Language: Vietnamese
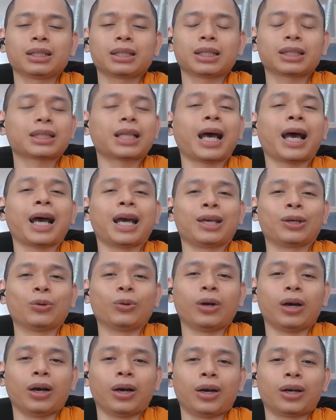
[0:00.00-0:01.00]
cái tài
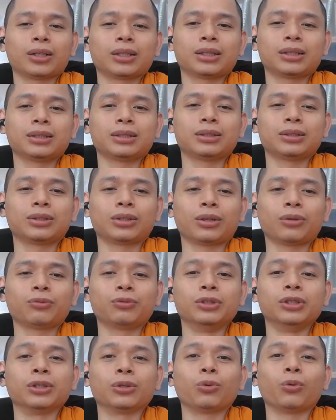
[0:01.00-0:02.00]
của họ đó nó
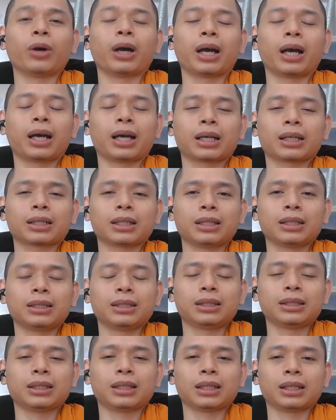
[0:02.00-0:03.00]
vượt qua
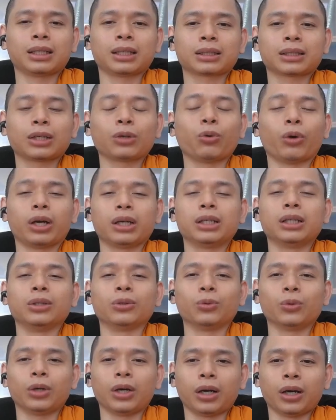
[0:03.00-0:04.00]
cái cái ngoại hình
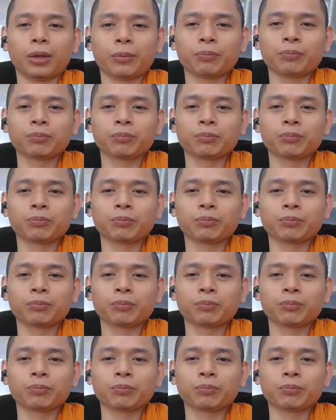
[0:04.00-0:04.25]
của họ